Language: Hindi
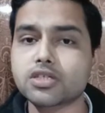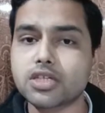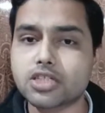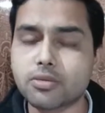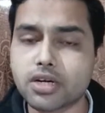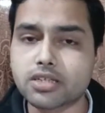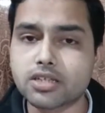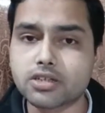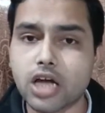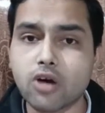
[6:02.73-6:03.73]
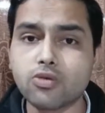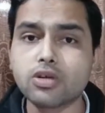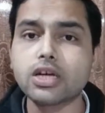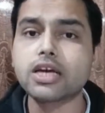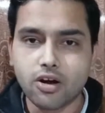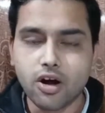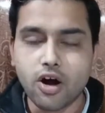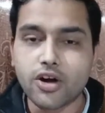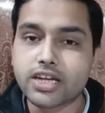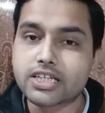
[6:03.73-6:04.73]
के पुलिस स्टेशन में कर सकता हूँ
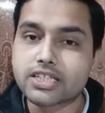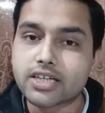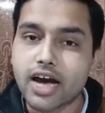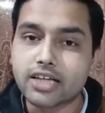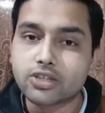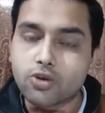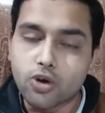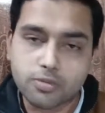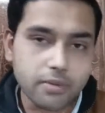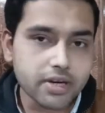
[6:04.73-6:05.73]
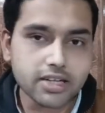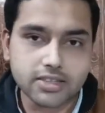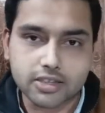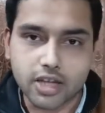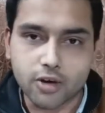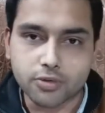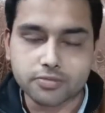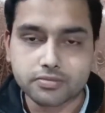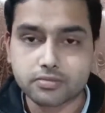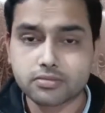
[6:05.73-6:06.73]
और इनकी शिकायत कोर्ट में भी कर सकता
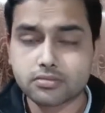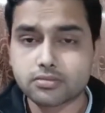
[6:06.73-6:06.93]
हूँ